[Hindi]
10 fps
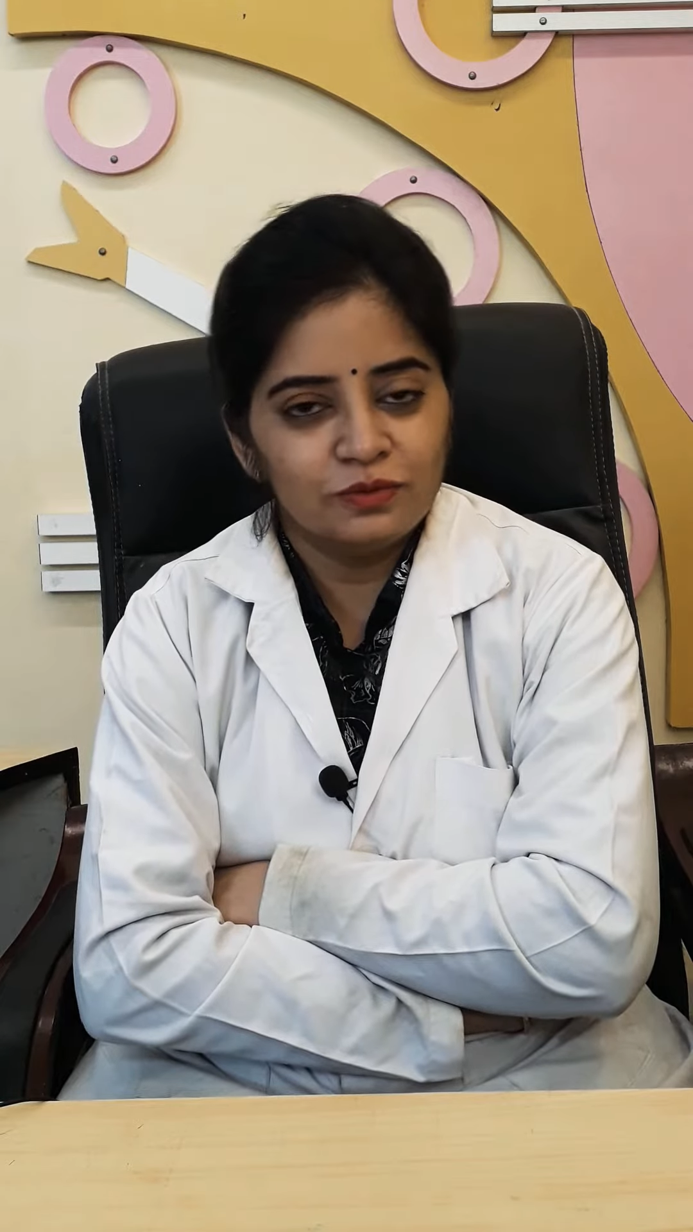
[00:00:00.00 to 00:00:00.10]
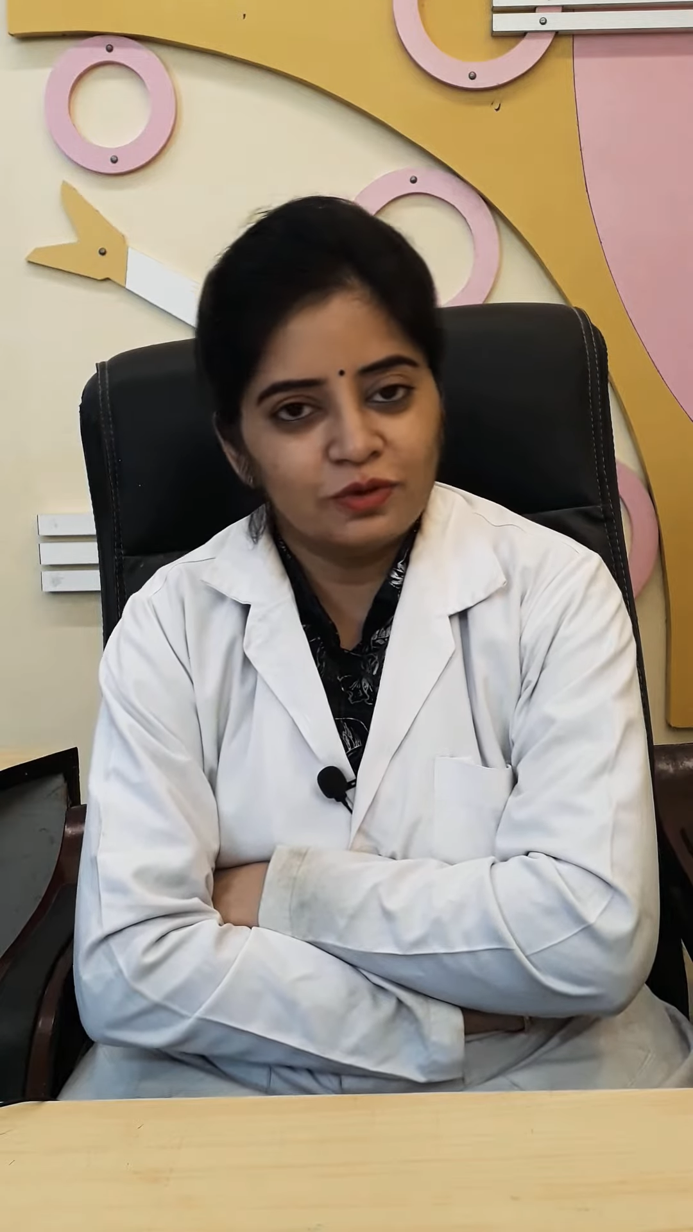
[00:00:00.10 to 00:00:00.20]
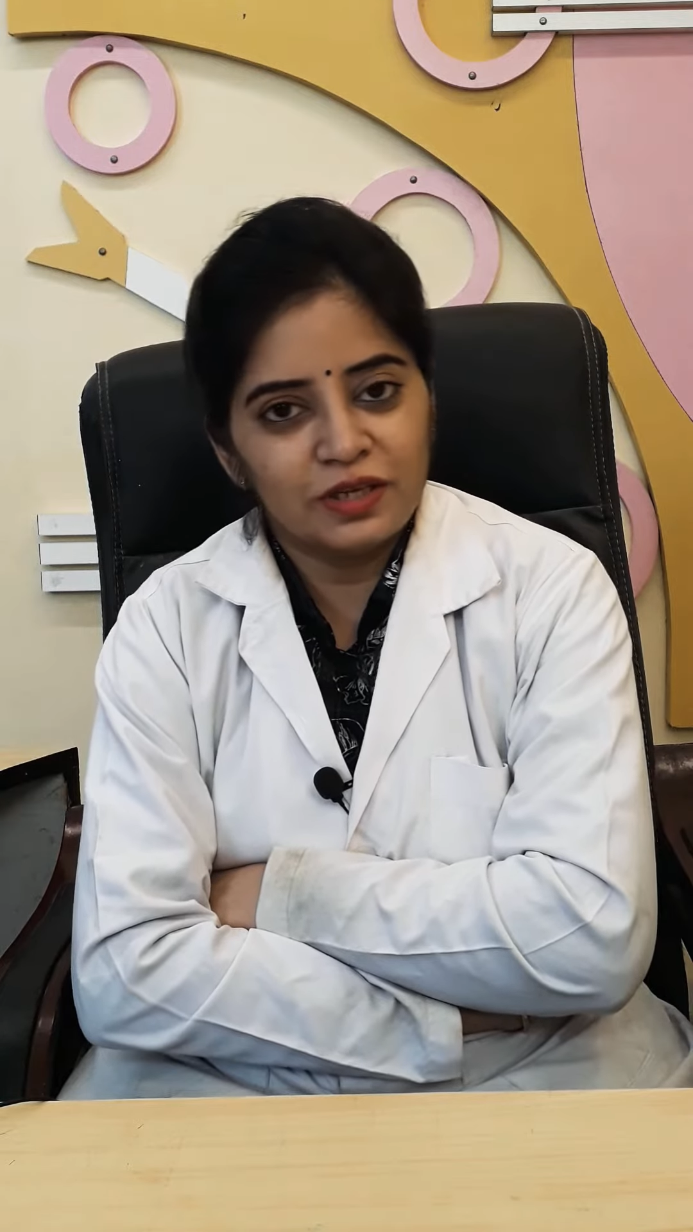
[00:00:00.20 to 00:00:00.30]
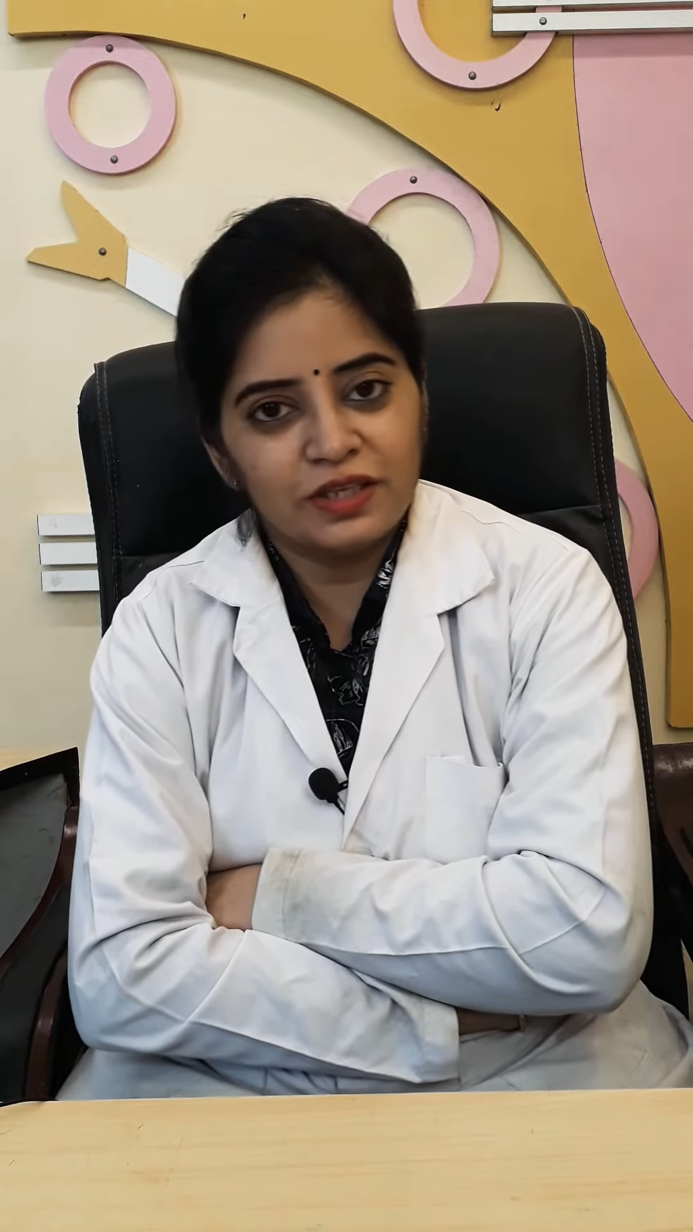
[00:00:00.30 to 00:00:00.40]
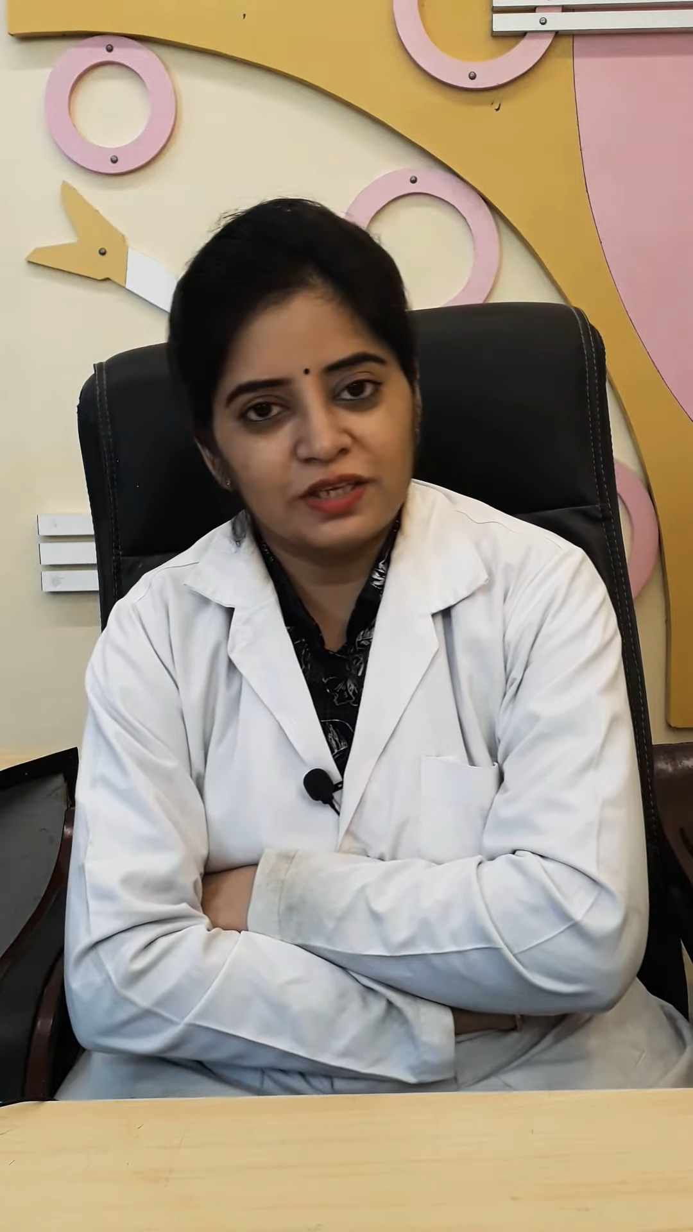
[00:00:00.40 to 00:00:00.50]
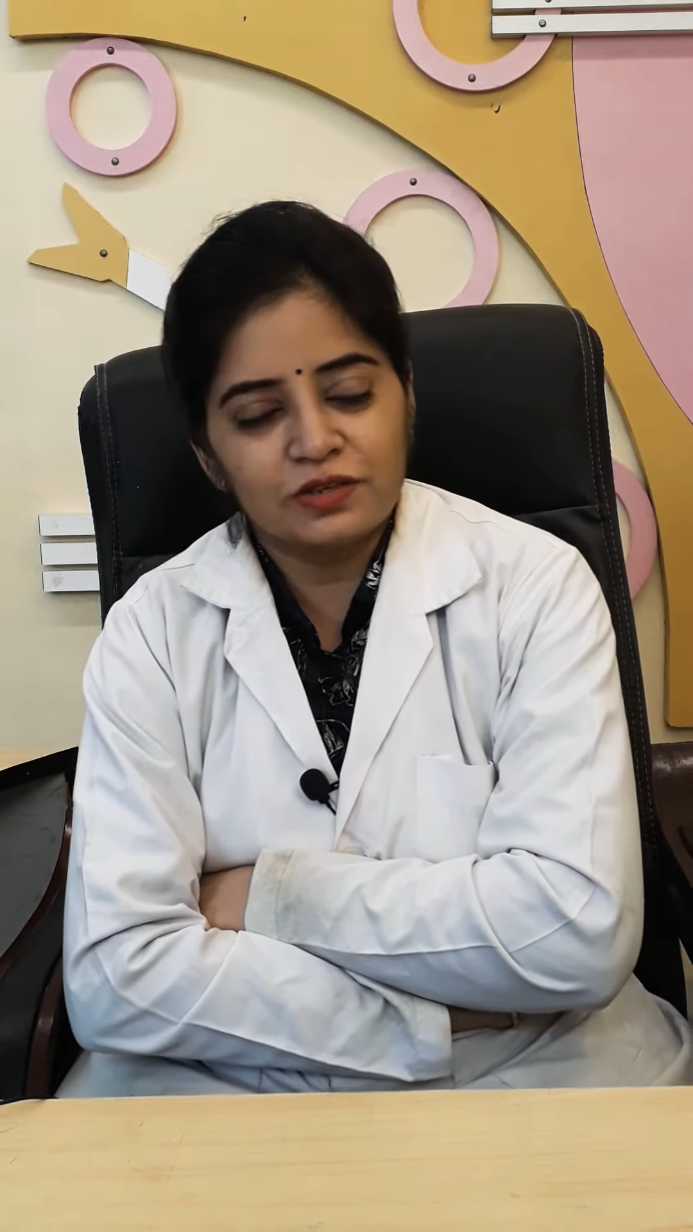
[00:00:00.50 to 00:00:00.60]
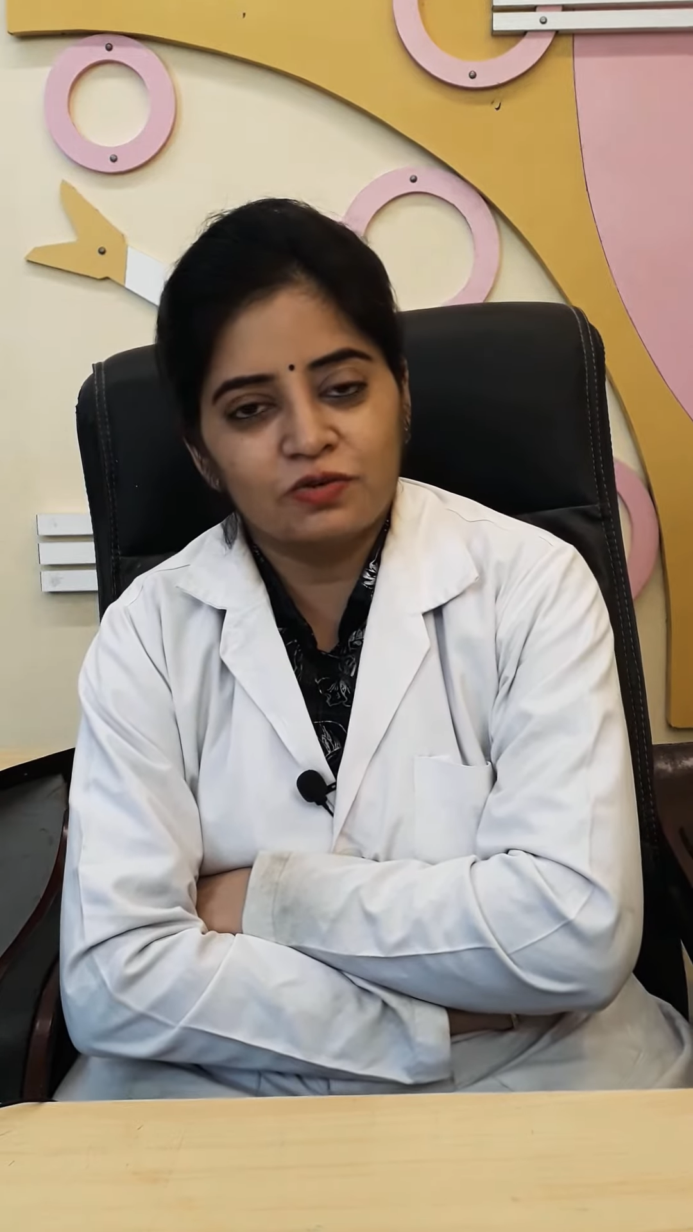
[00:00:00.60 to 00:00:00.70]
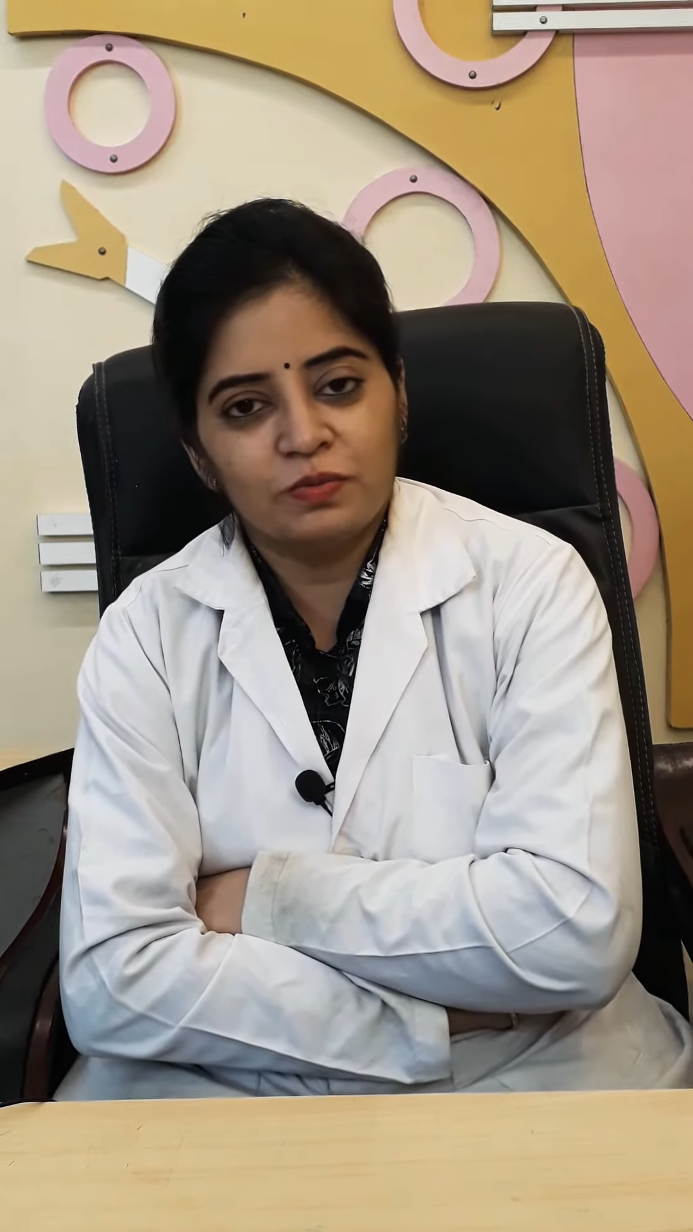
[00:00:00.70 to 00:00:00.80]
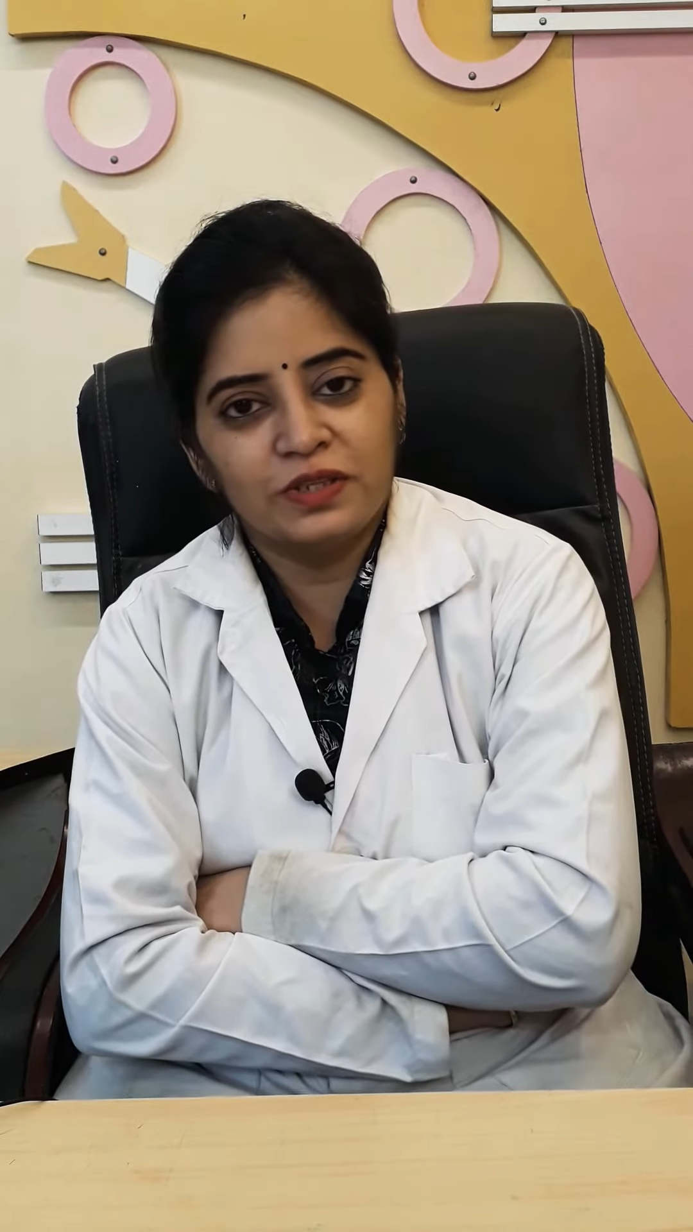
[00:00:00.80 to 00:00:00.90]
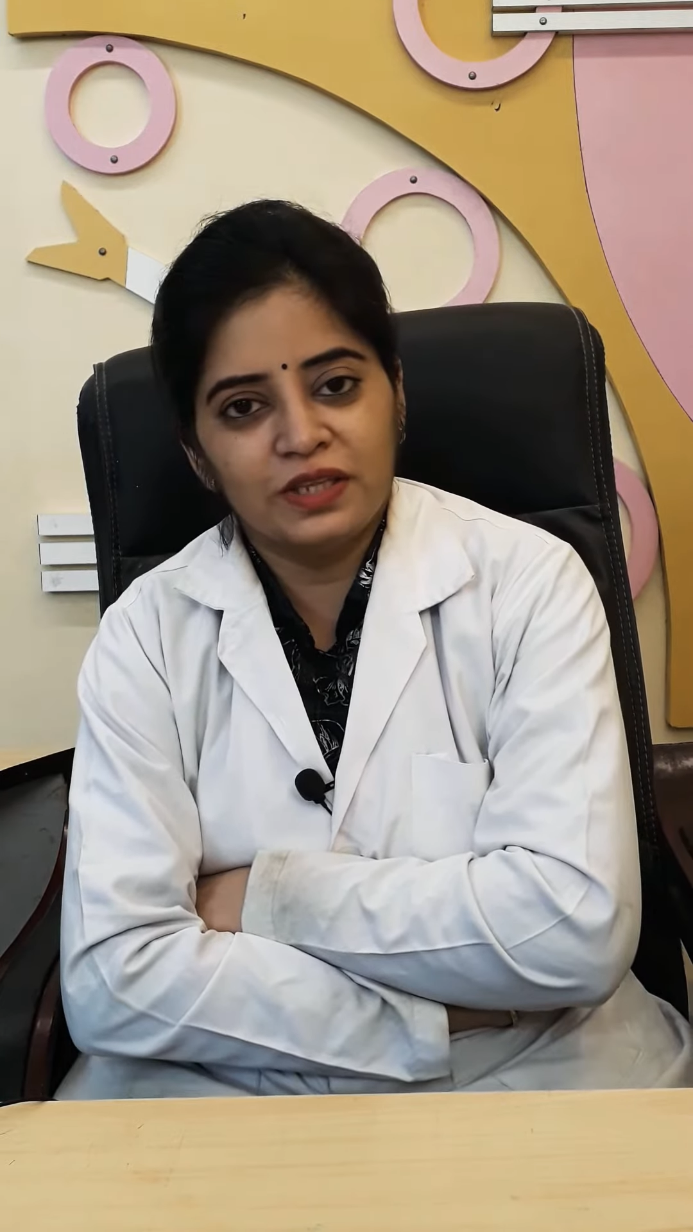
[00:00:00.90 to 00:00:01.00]
तो आइए
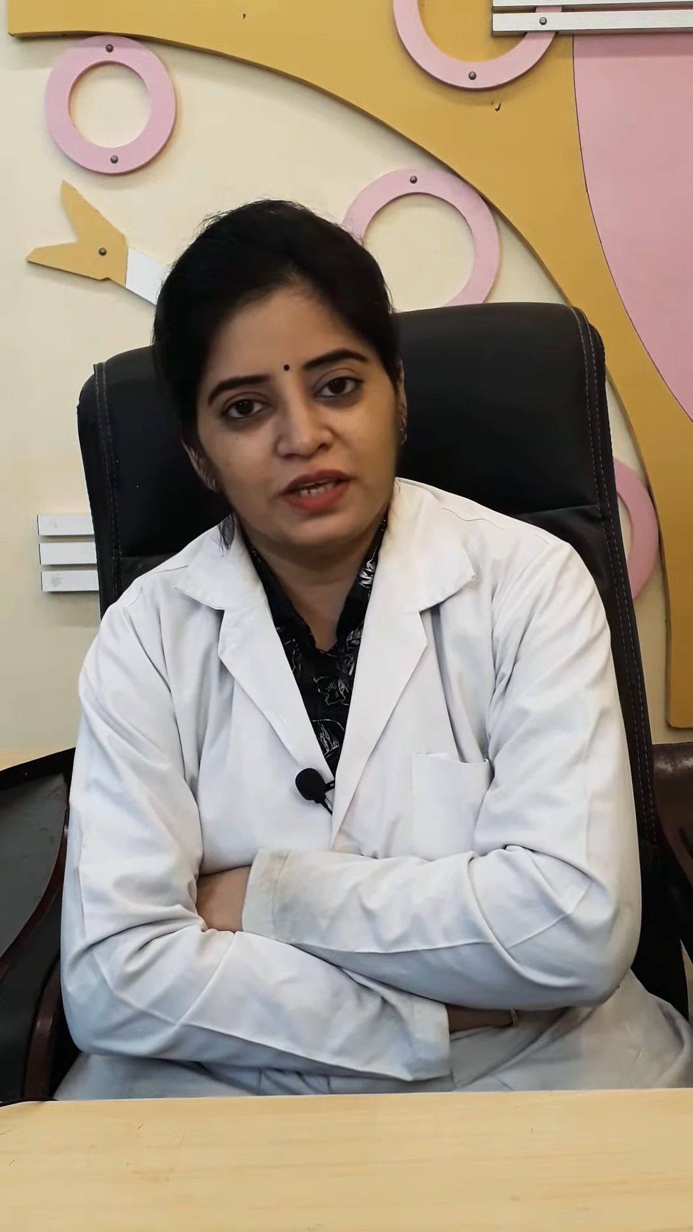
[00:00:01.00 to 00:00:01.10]
इसको भी